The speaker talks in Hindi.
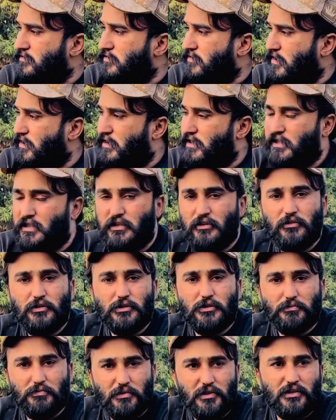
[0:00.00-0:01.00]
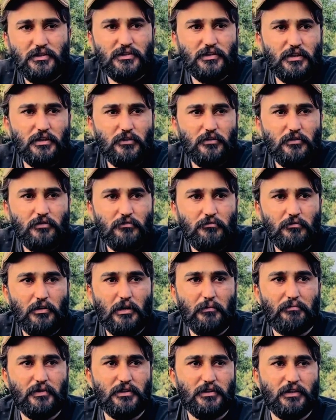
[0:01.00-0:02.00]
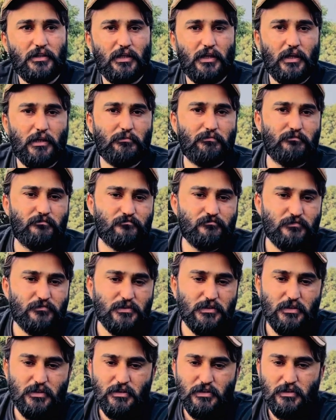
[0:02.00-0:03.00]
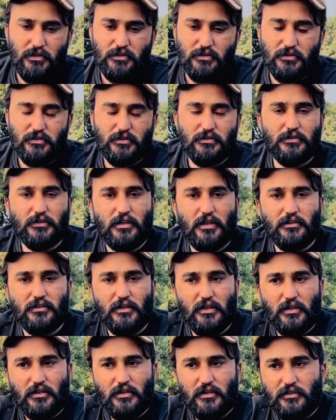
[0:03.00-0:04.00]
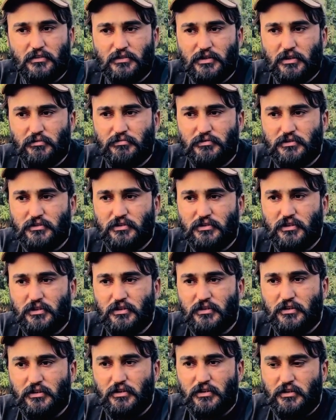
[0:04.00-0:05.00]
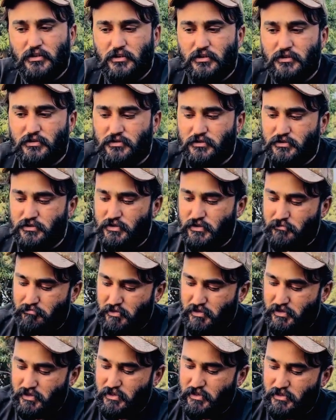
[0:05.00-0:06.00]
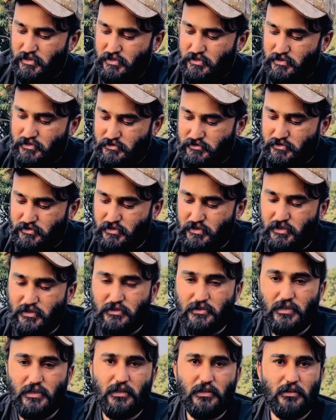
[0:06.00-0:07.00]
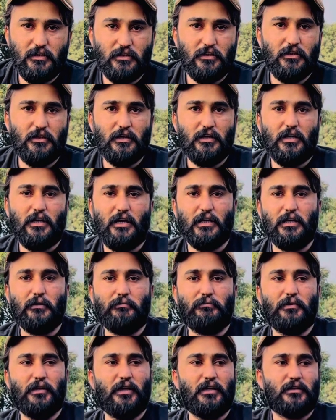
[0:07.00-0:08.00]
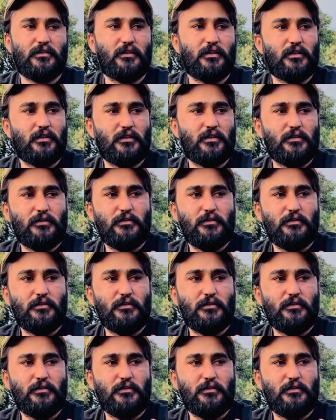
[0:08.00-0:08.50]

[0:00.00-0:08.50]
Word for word: देख रहे हैं कोई स्पेस है वहाँ पे ये आप इसका ज़्यादा खर्चा भी नहीं है इसकी ये बल्ले ये ले जाएं आगे प्लांट करें